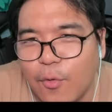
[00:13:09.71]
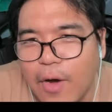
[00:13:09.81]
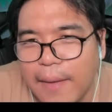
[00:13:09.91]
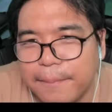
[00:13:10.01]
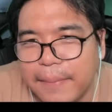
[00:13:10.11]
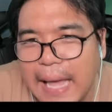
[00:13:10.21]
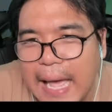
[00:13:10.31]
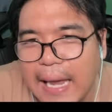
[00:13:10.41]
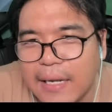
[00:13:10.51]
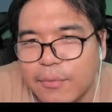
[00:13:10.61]
ความปลา
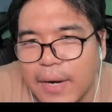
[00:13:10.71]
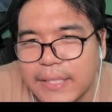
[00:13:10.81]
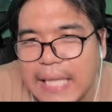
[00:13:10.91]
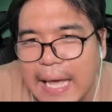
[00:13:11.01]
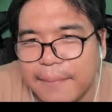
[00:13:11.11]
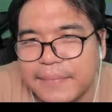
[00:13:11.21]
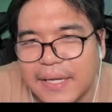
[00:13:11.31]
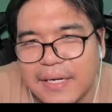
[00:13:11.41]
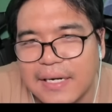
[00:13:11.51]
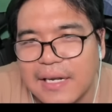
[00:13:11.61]
ที่ว่ายตามเนี่
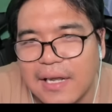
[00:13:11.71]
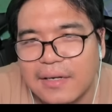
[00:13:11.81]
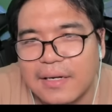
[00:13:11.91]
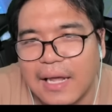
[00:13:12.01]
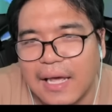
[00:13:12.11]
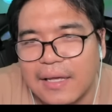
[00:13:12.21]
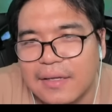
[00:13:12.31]
ยคือเลิศนะ